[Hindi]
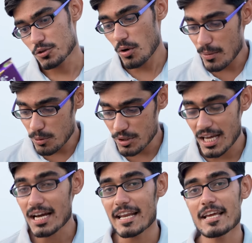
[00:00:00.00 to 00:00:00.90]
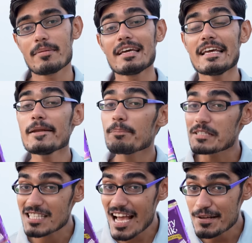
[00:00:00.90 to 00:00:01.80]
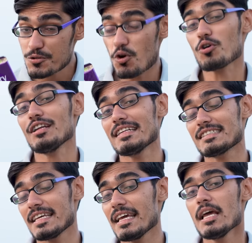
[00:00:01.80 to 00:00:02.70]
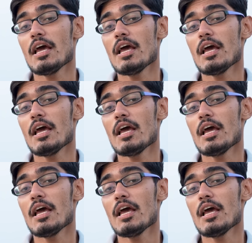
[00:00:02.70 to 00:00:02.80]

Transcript: तो हम लोग क्या करेंगे भाई इन पचास चॉकलेट से